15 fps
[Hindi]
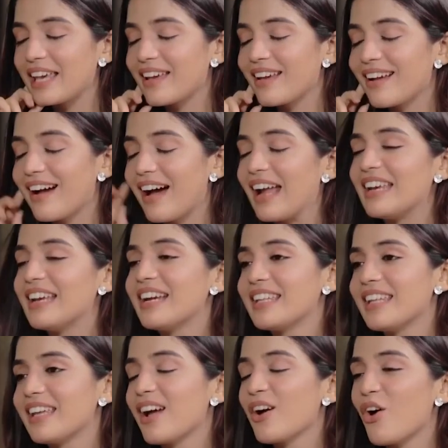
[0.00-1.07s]
देखिए हर
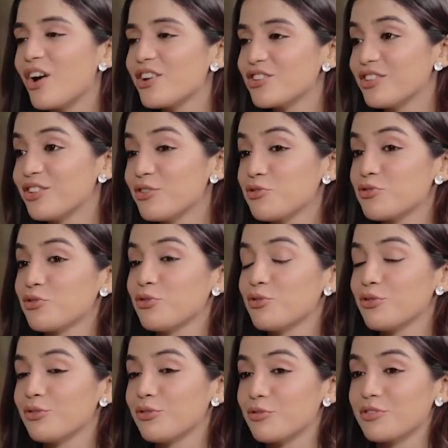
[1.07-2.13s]
लड़की की ख्वाहिश होती है उसको
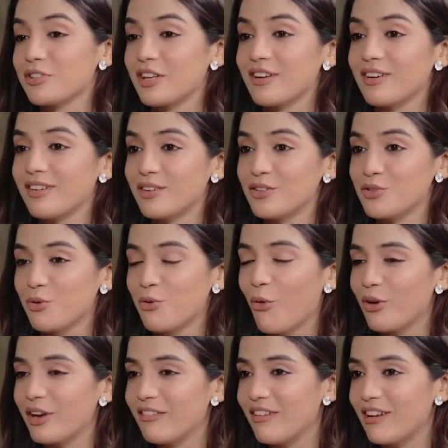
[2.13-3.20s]
उसका जो
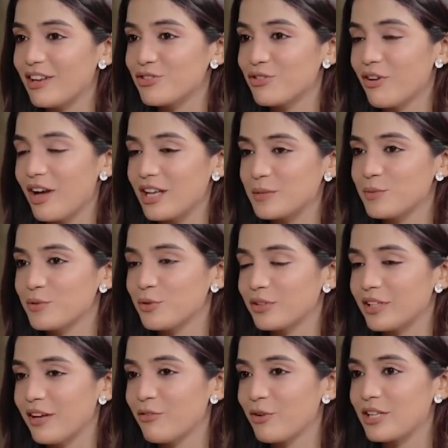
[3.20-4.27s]
होने वाला जो हस्बैंड
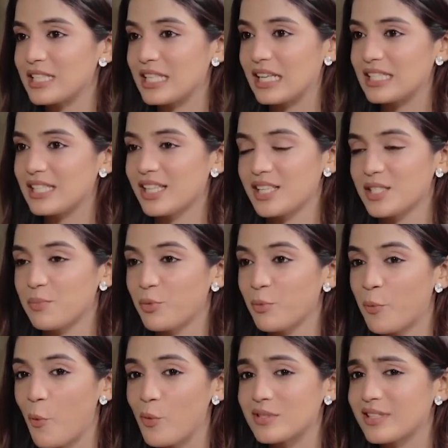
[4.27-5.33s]
होता है वो हम्म। किसी न किसी तरह से
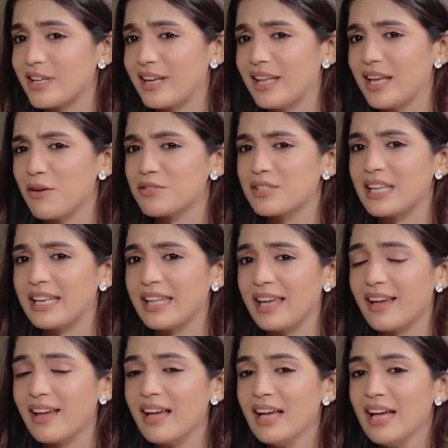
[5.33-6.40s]
प्रपोज करे या उसके
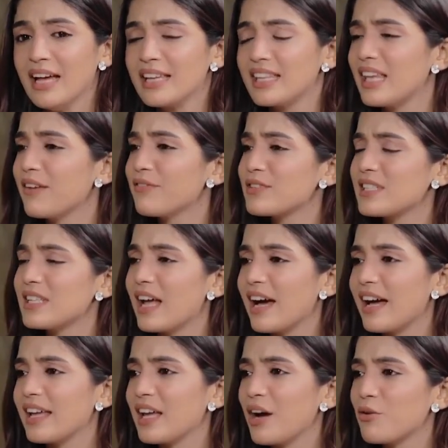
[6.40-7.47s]
लिए गिफ्ट्स
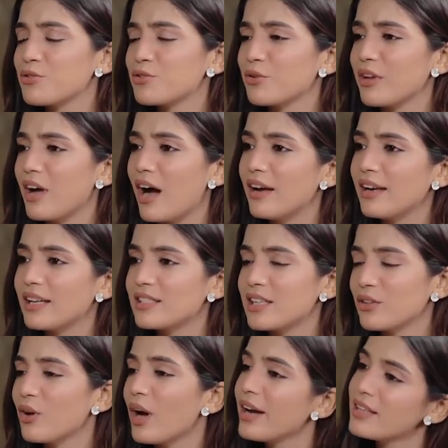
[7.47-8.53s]
लाए या उसको यहाँ लेके
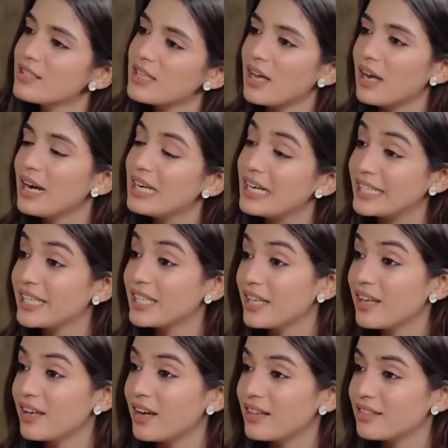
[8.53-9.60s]
जाए तो हर इंसान हर लड़की
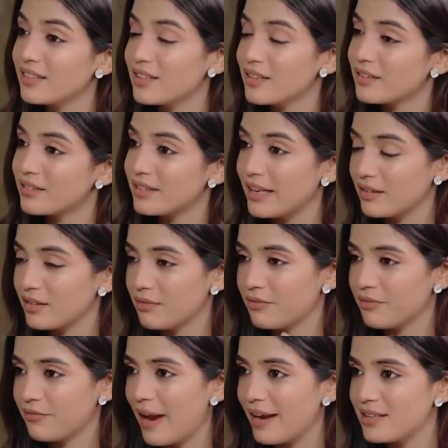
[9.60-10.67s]
की अंदर
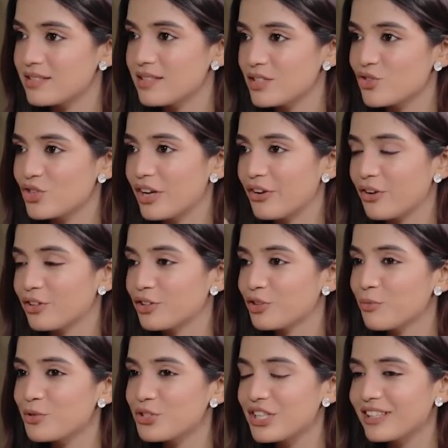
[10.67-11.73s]
फैंटसीज हम्म। चल रही होती
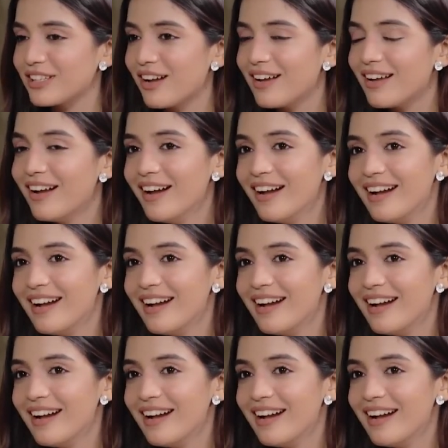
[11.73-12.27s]
तो मुझे ये था